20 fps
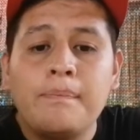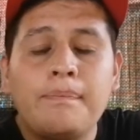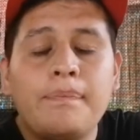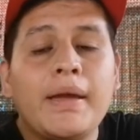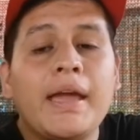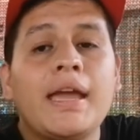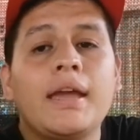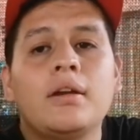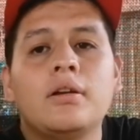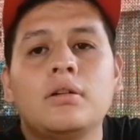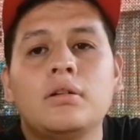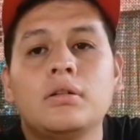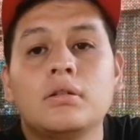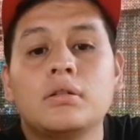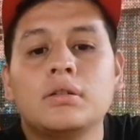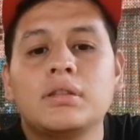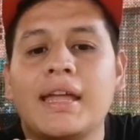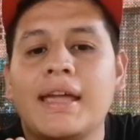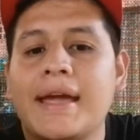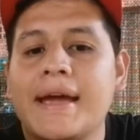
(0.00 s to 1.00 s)
Pero
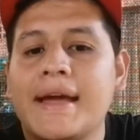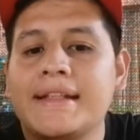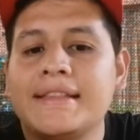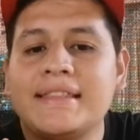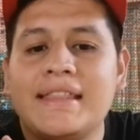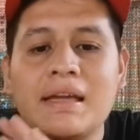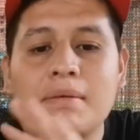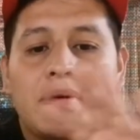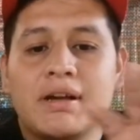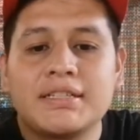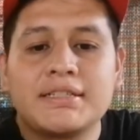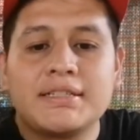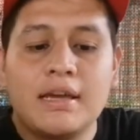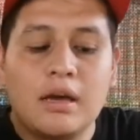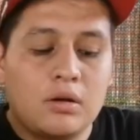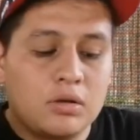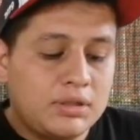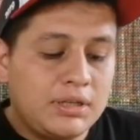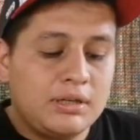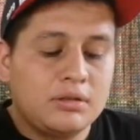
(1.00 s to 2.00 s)
dejan
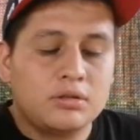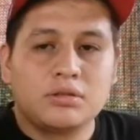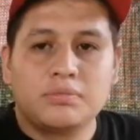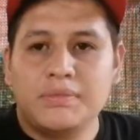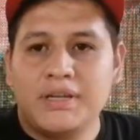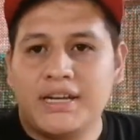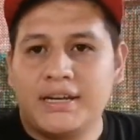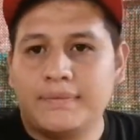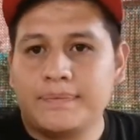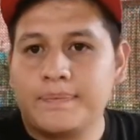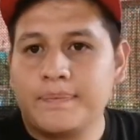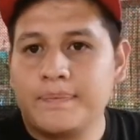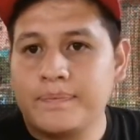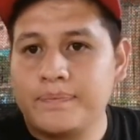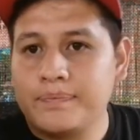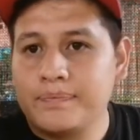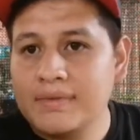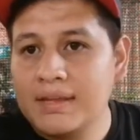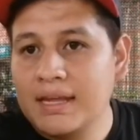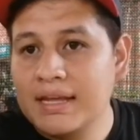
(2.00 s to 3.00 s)
demasiados hijos. Miren,
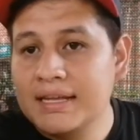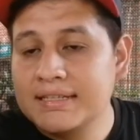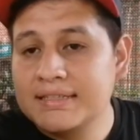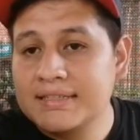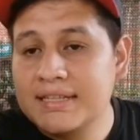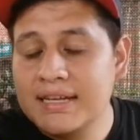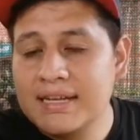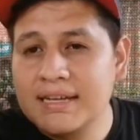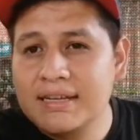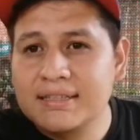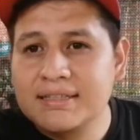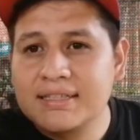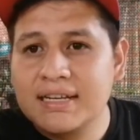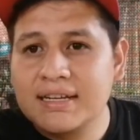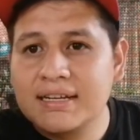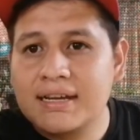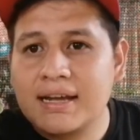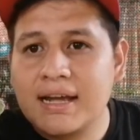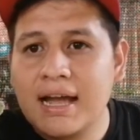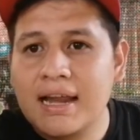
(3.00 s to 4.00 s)
este es
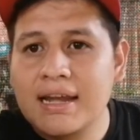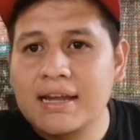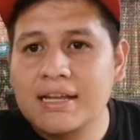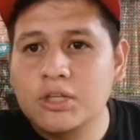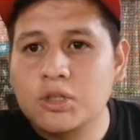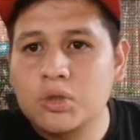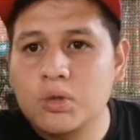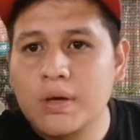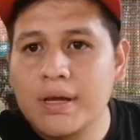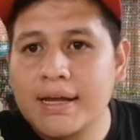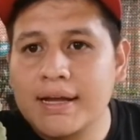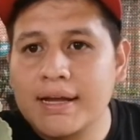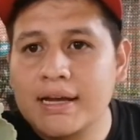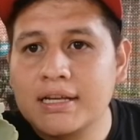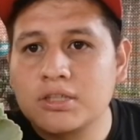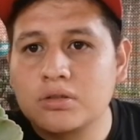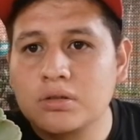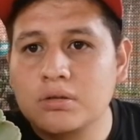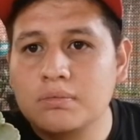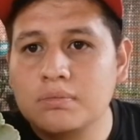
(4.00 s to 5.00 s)
el calanchue
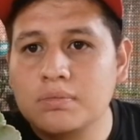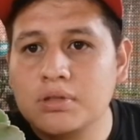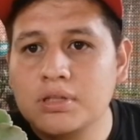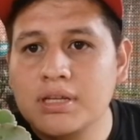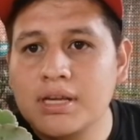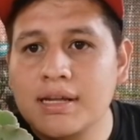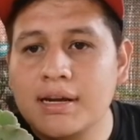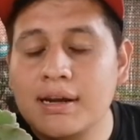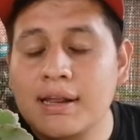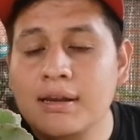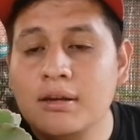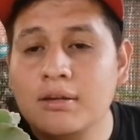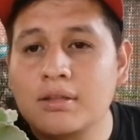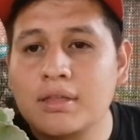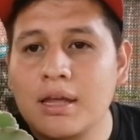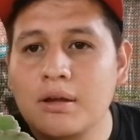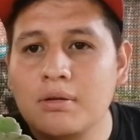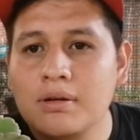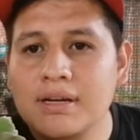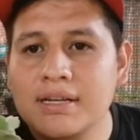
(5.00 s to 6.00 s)
Gastón Lo
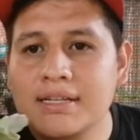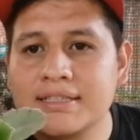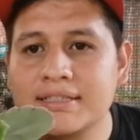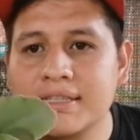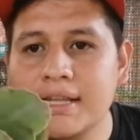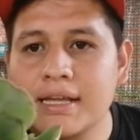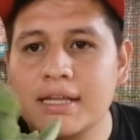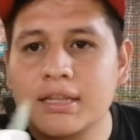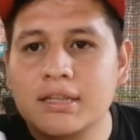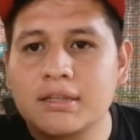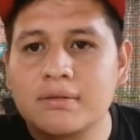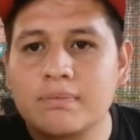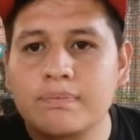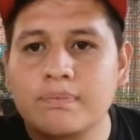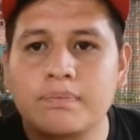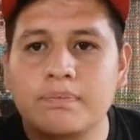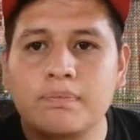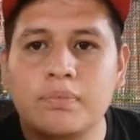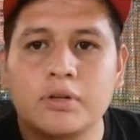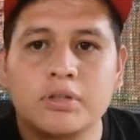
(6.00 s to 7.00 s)
tengo en este
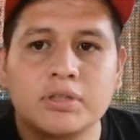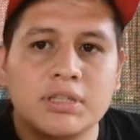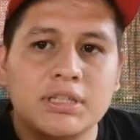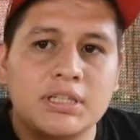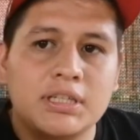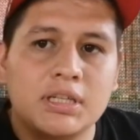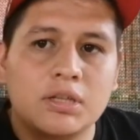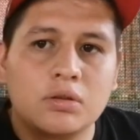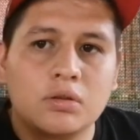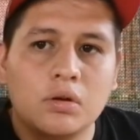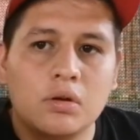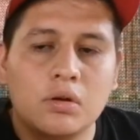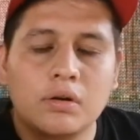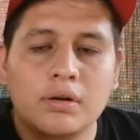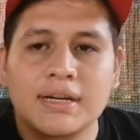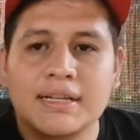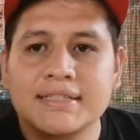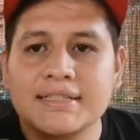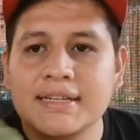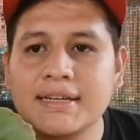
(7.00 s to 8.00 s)
pocillito
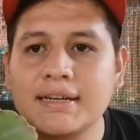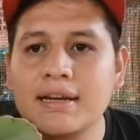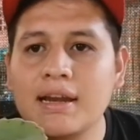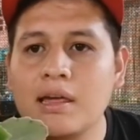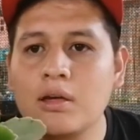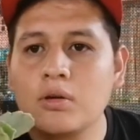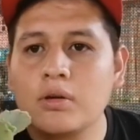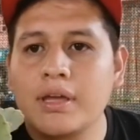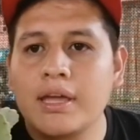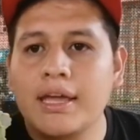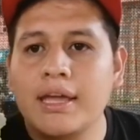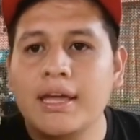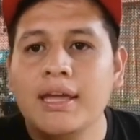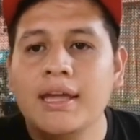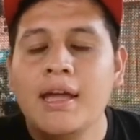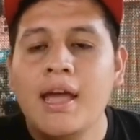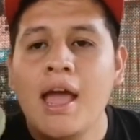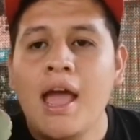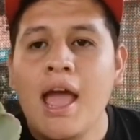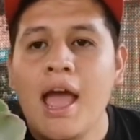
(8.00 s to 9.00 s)
reciclado que
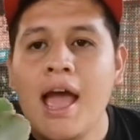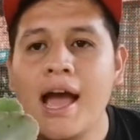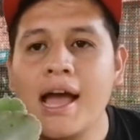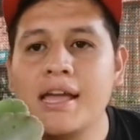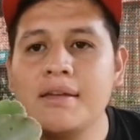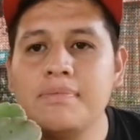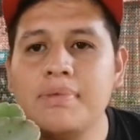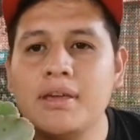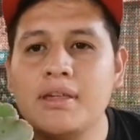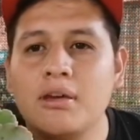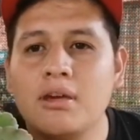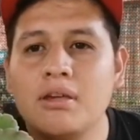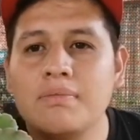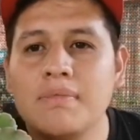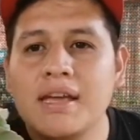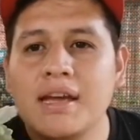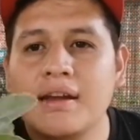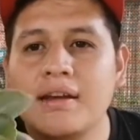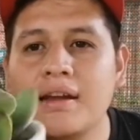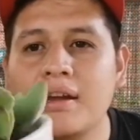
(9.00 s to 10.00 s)
hay videos en
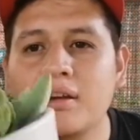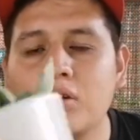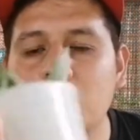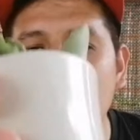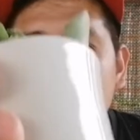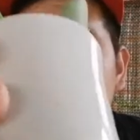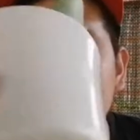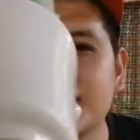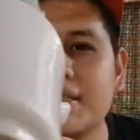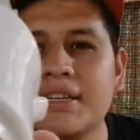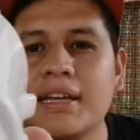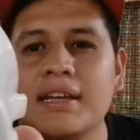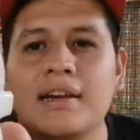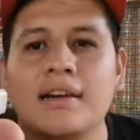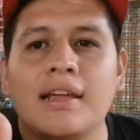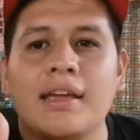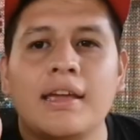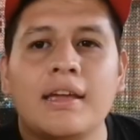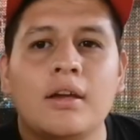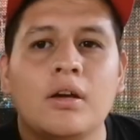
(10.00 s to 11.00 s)
mi canal cómo
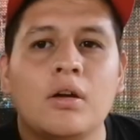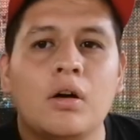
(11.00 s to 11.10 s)
hacerle